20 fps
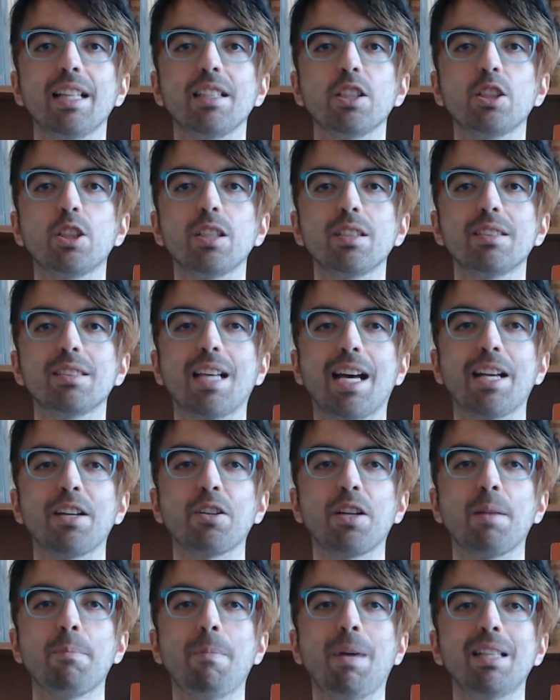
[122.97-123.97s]
è
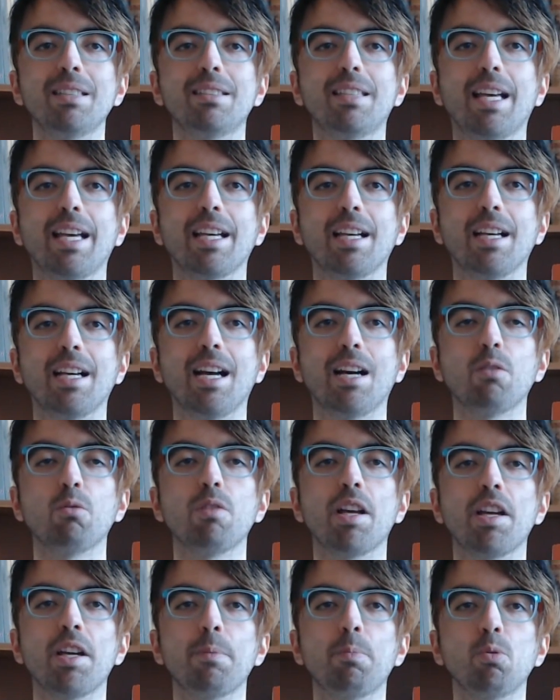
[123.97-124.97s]
necessario che mantenga
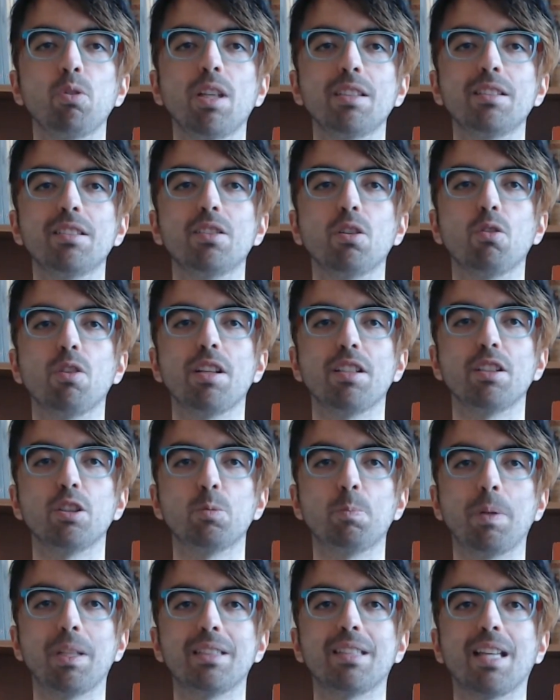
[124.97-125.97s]
una reputazione
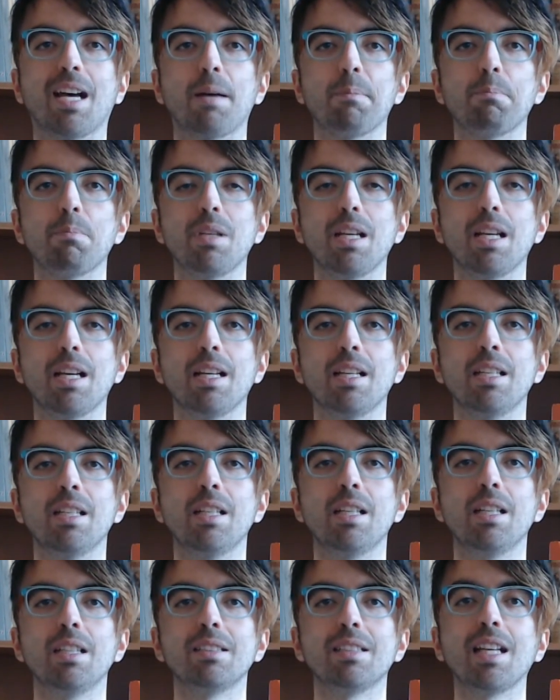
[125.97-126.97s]
rispettabile.
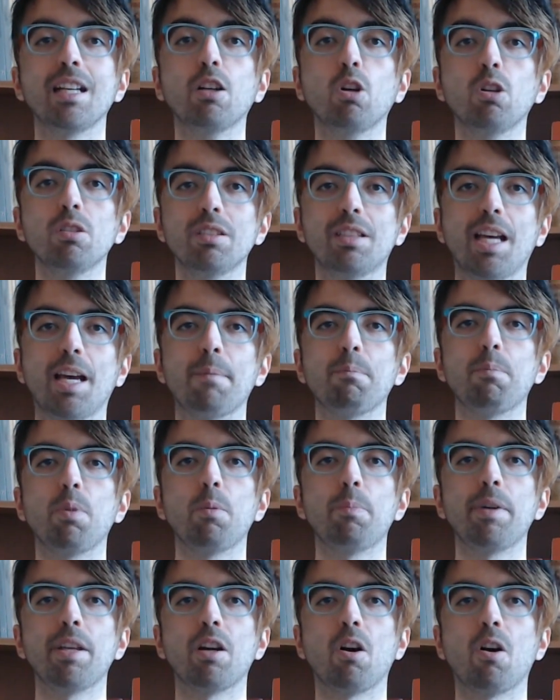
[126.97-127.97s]
Nel
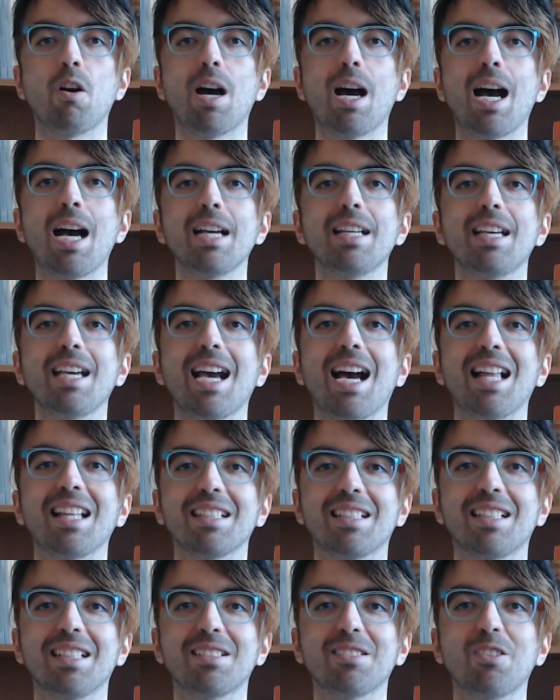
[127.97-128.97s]
contempo però anche
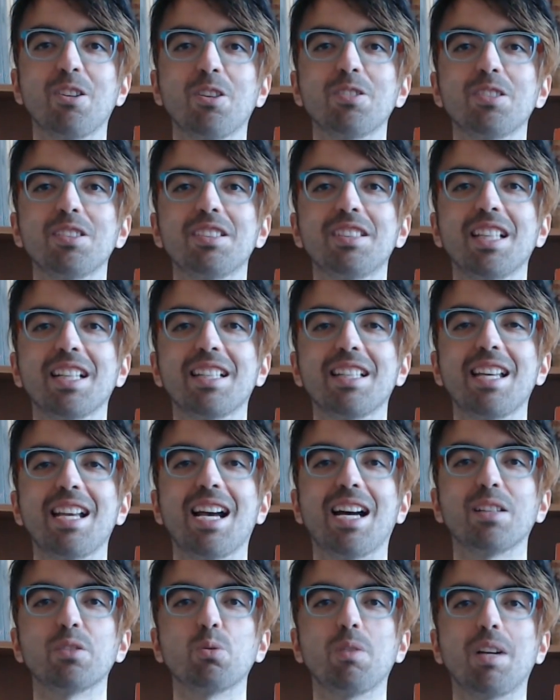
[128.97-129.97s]
Algernon si è
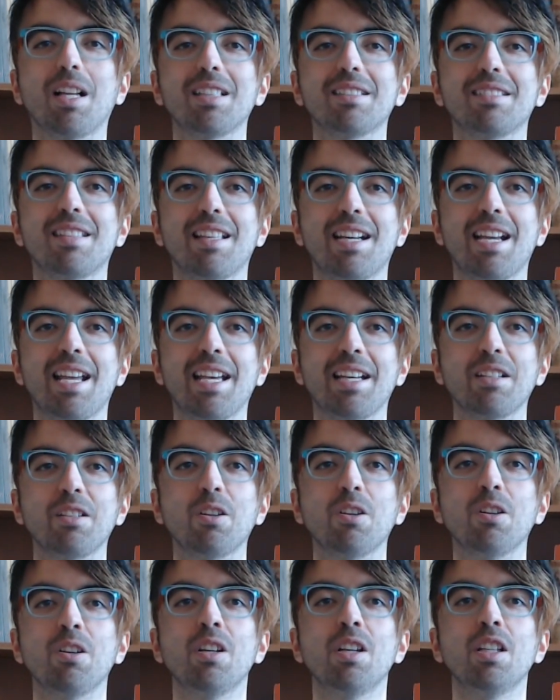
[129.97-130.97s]
creato un alter
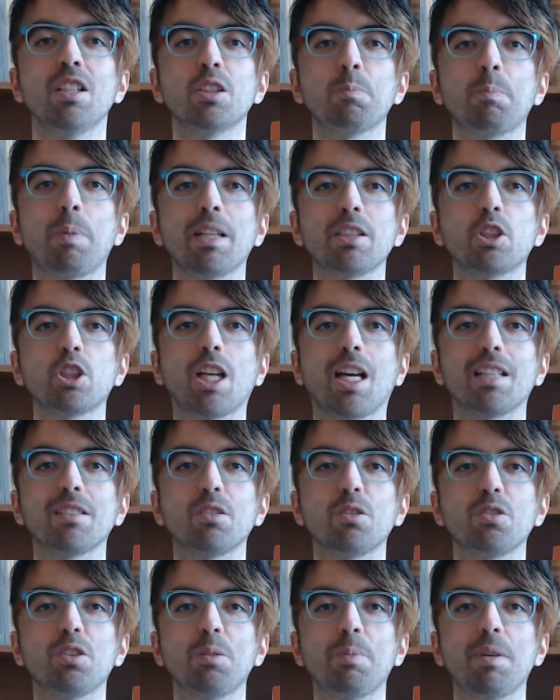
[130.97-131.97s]
ego,
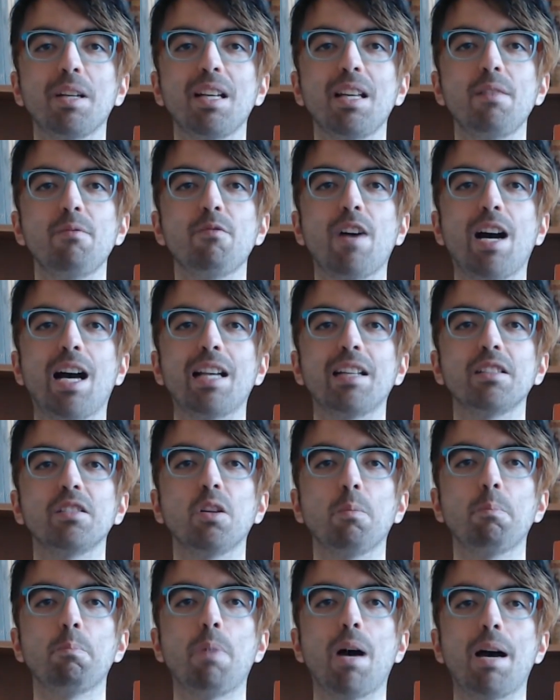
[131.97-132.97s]
spacciandosi per
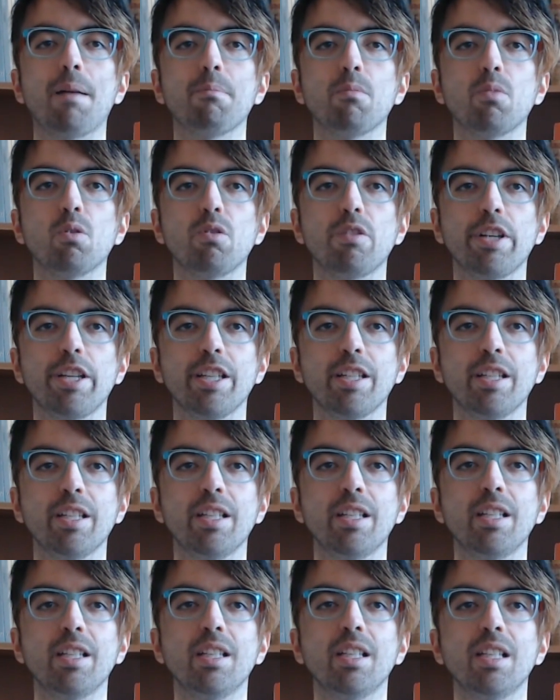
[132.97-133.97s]
l'invalido
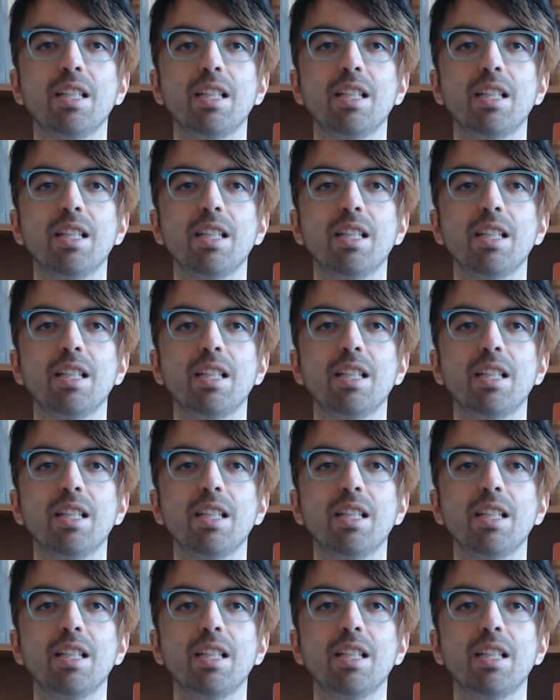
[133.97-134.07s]
Bunbury.